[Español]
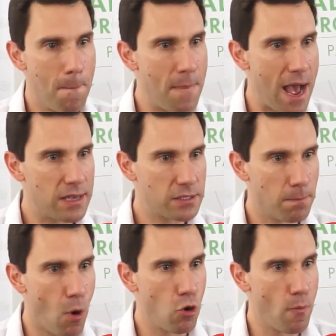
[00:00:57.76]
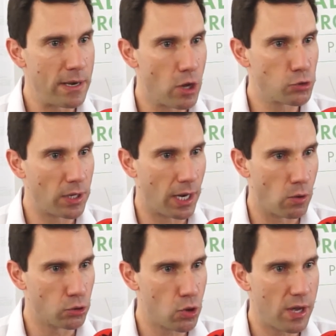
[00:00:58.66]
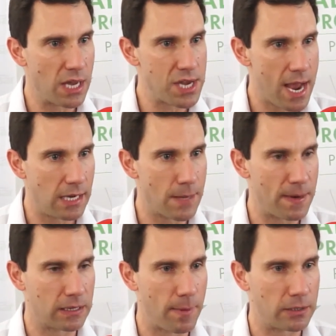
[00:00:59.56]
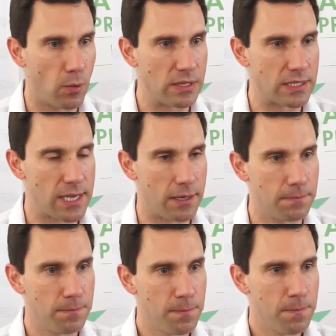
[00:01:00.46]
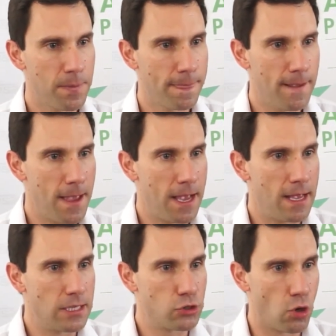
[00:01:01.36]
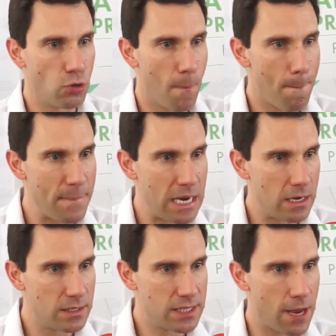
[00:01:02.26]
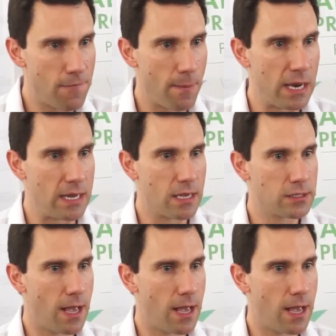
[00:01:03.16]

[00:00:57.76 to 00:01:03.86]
más voluminoso en recursos que llega al departamento del Cesar son 1.100 familias